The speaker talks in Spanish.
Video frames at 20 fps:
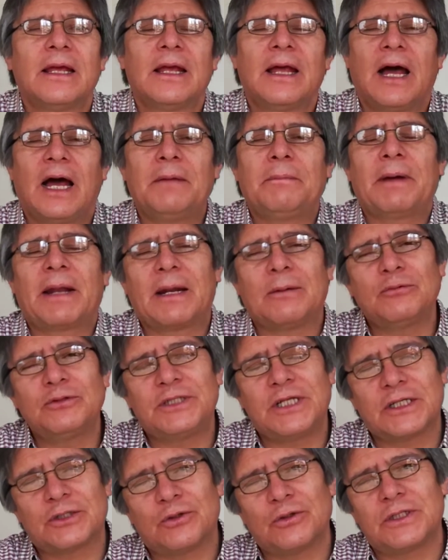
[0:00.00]
Hay para
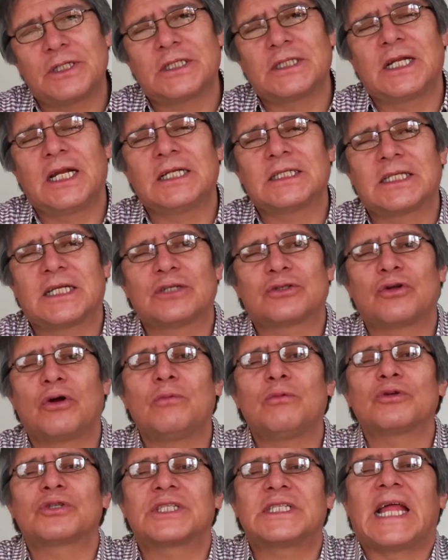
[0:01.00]
muchas cosas en las que
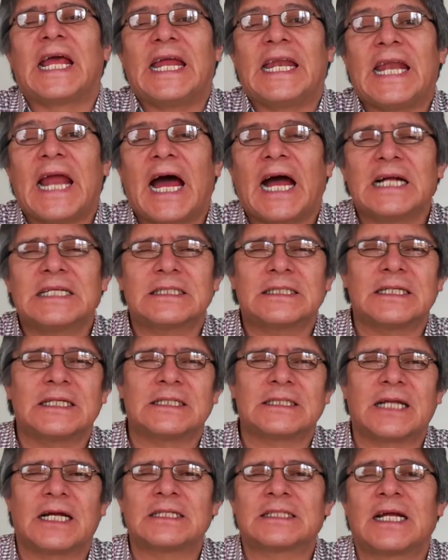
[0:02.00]
somos
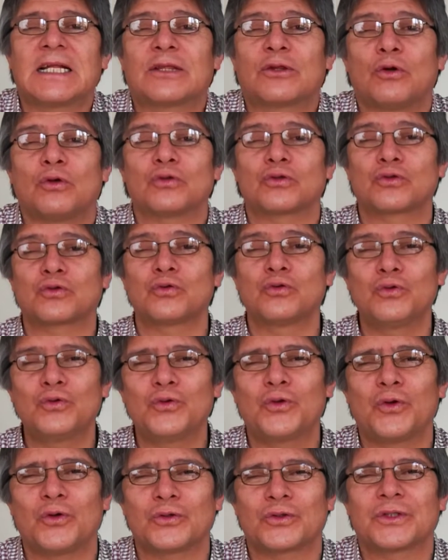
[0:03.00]
tenaces, hasta
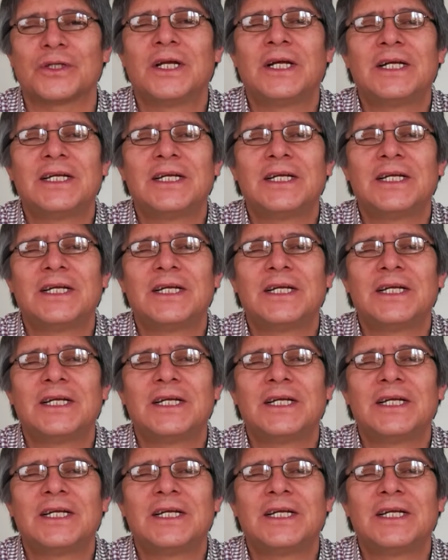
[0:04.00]
tosudos,